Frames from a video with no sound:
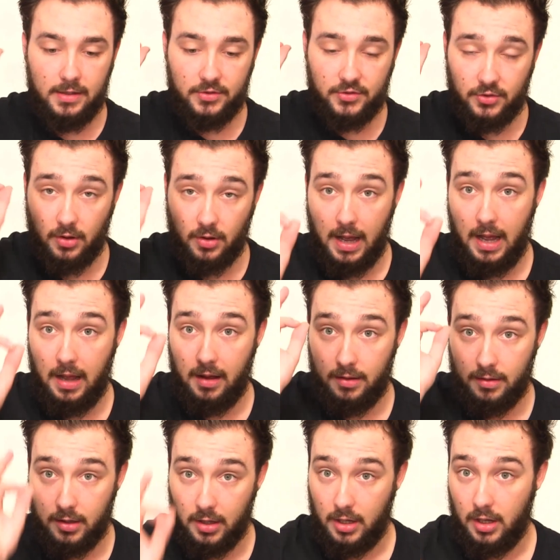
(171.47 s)

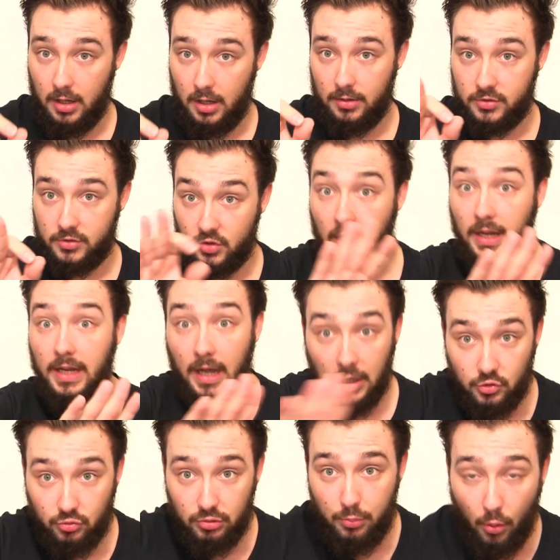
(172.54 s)
sera, euh, sera
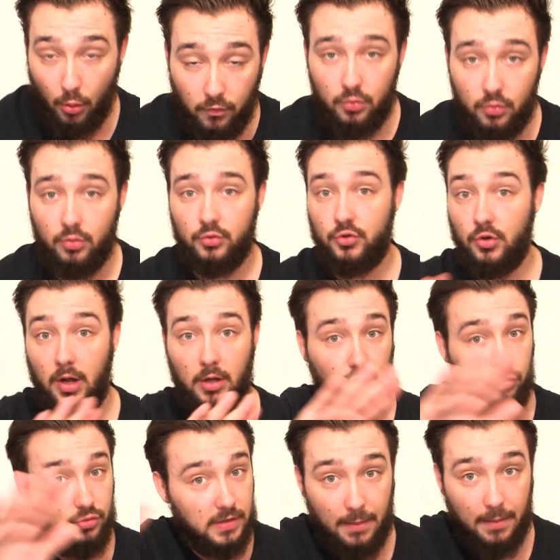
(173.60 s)
gratuit pour vous, sera,
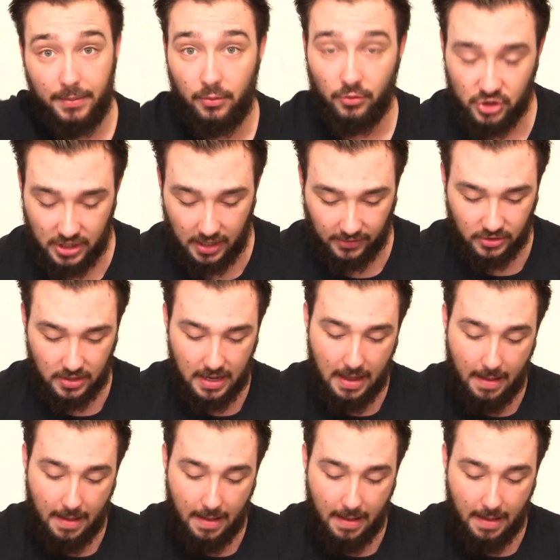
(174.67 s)
tout sera pris en charge.